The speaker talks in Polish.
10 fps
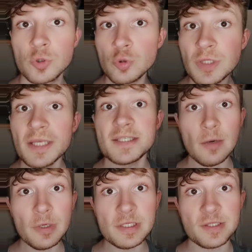Tutaj
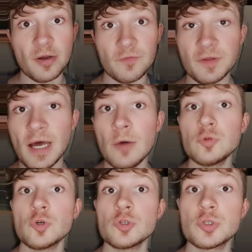cały i zdrowy
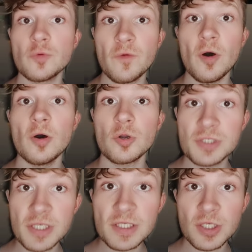autor słów
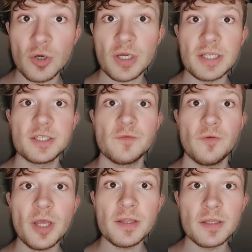rosyjski okręcie
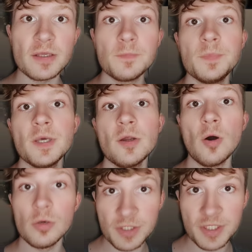wojenny
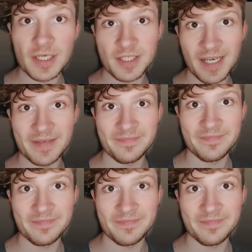pierolcie się.